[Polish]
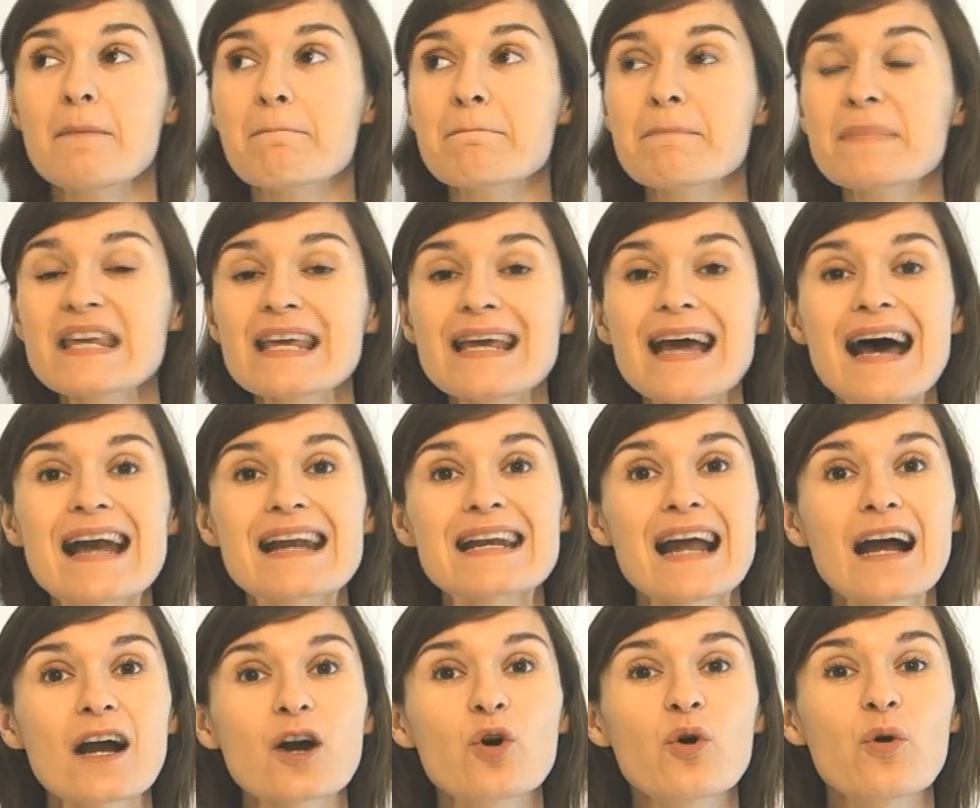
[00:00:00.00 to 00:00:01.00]
Mi
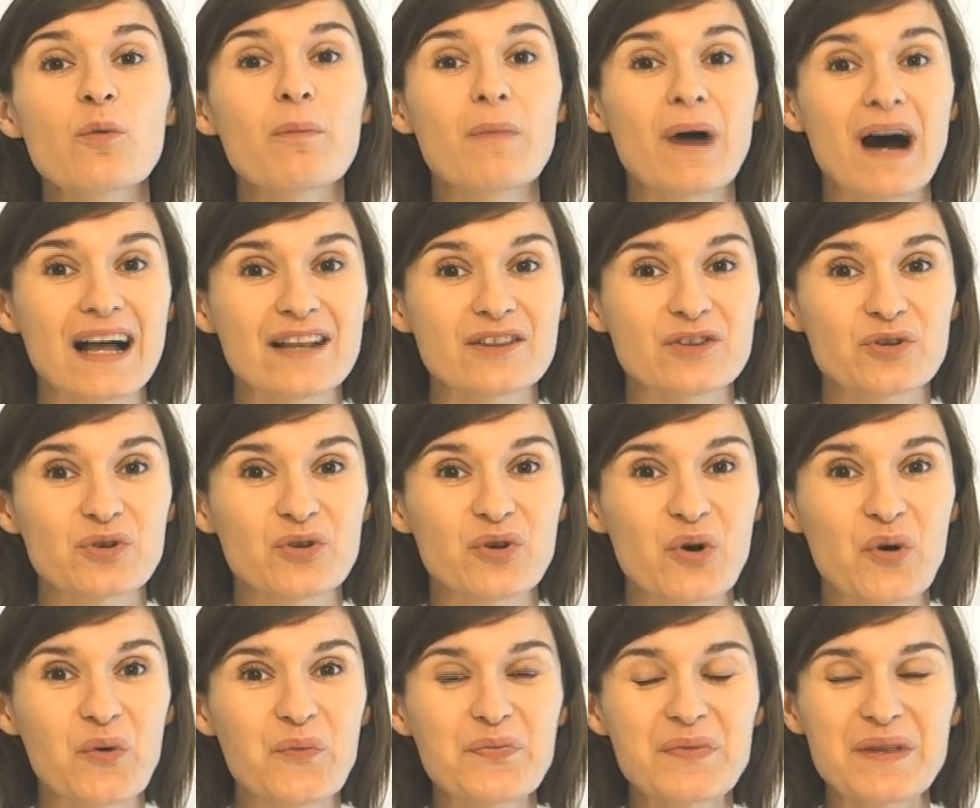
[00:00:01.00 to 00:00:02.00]

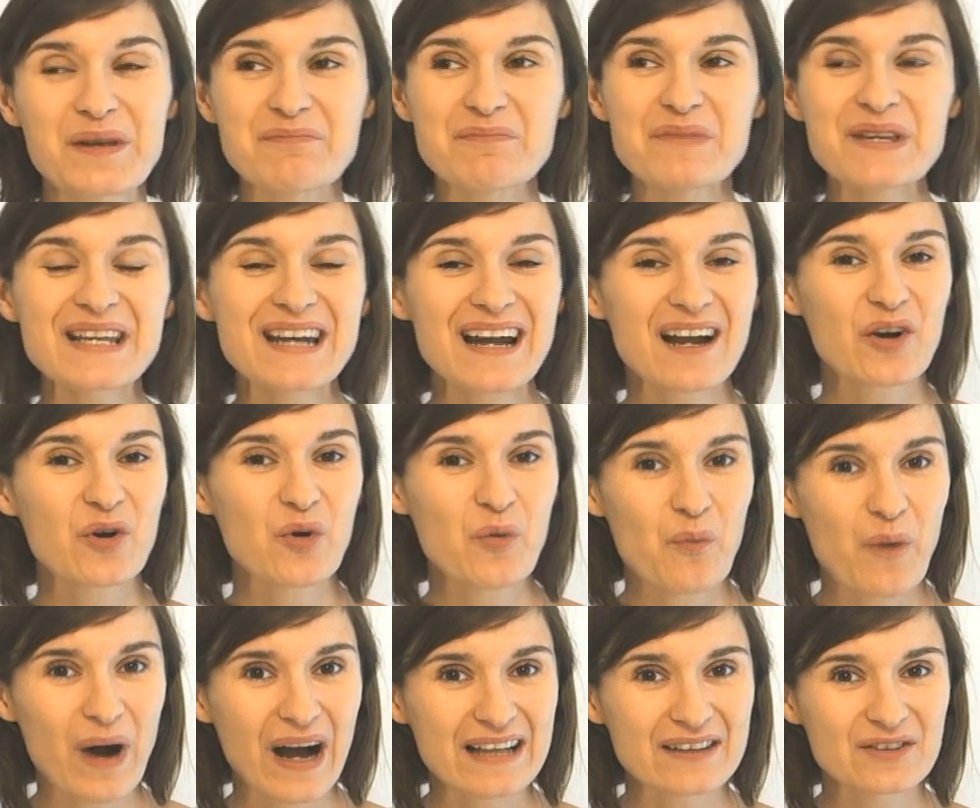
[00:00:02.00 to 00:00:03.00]
raccomando, mi
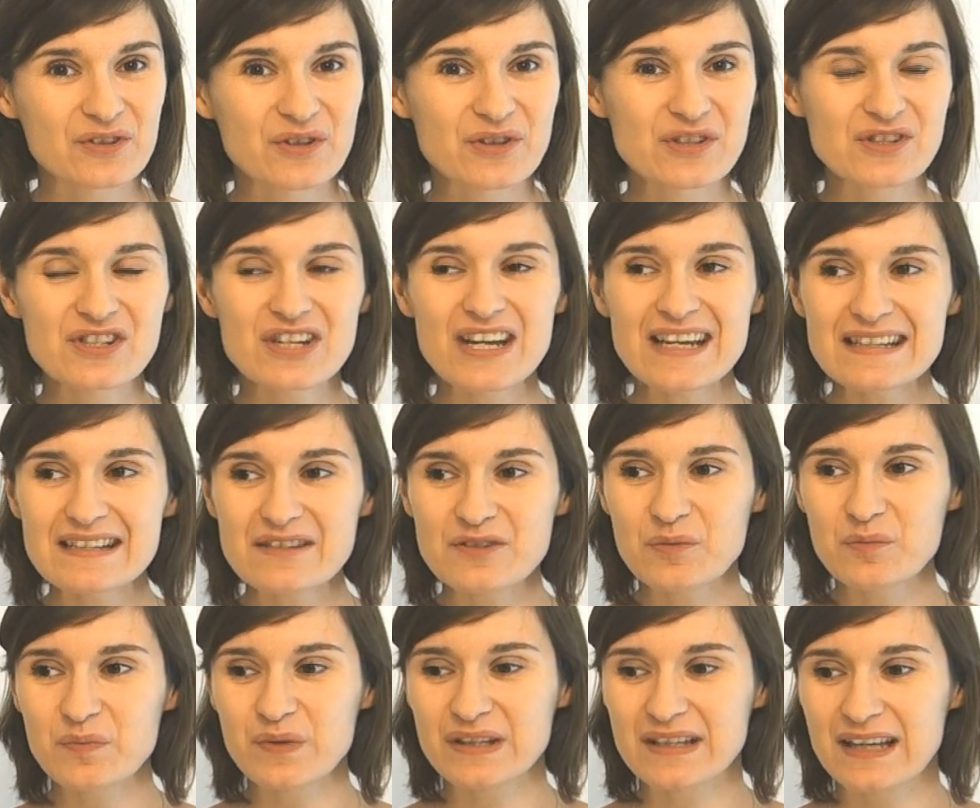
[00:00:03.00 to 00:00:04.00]
raccomando. I
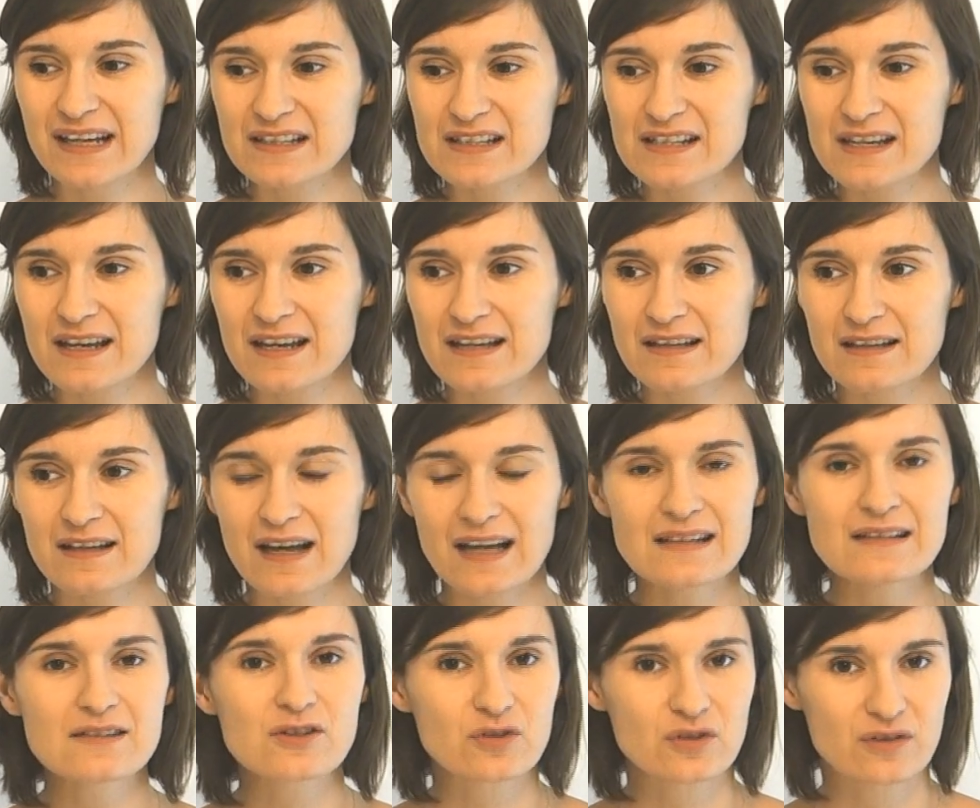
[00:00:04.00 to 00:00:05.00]
często pytacie, e,
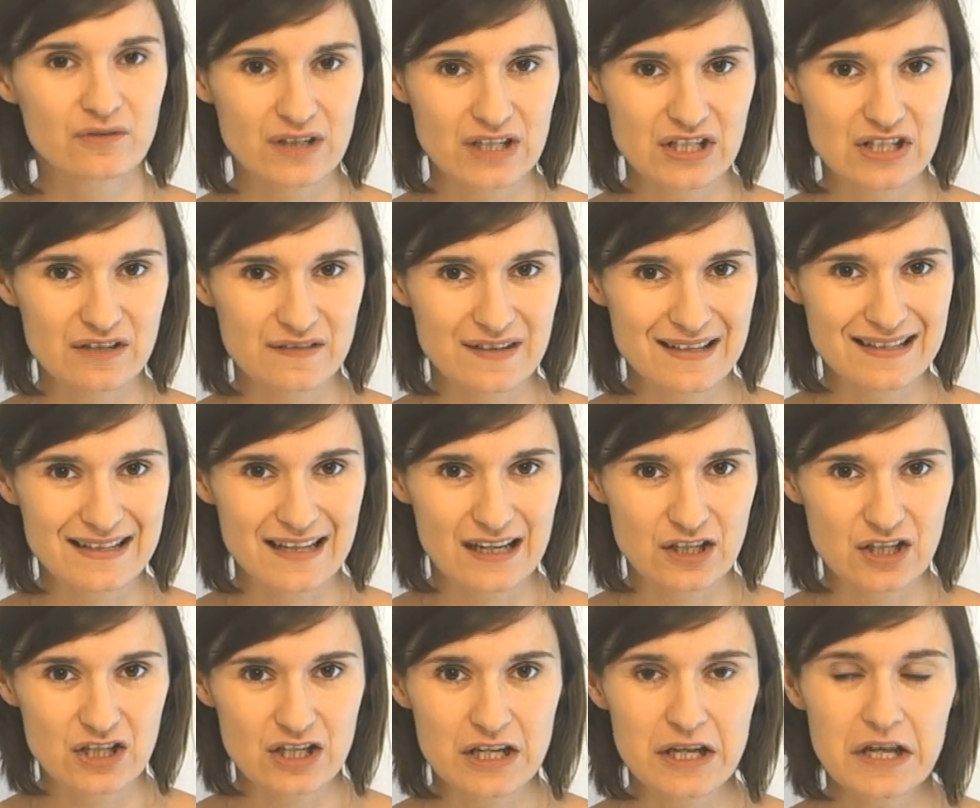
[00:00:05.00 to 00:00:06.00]
ale co to właściwie
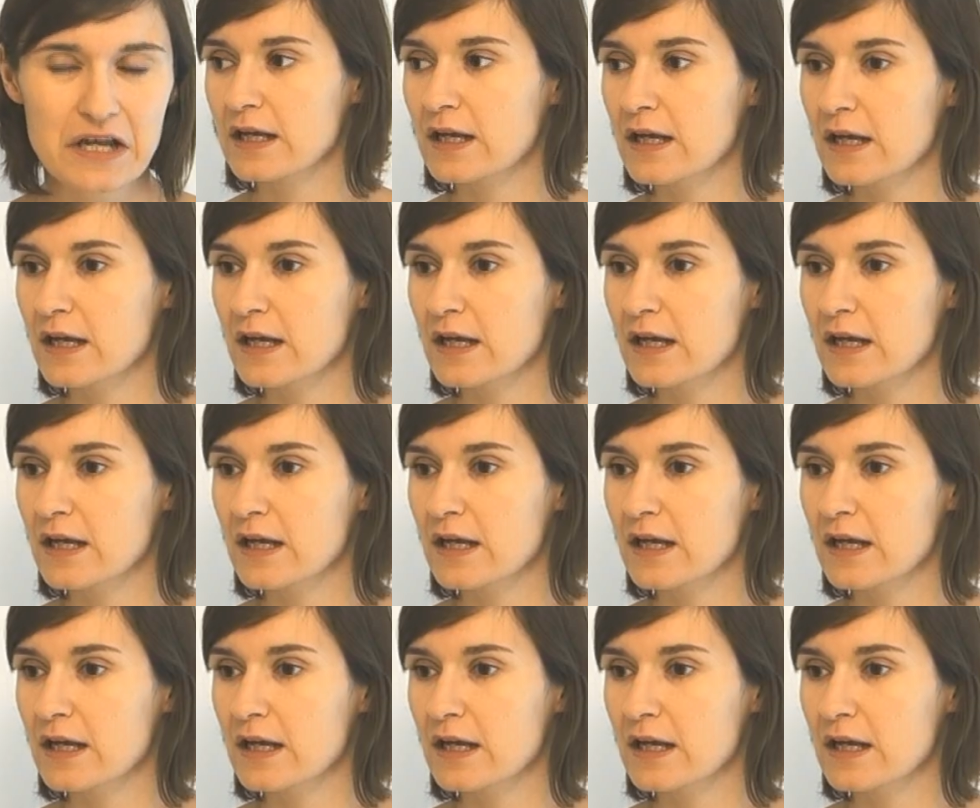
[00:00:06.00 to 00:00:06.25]
znaczy?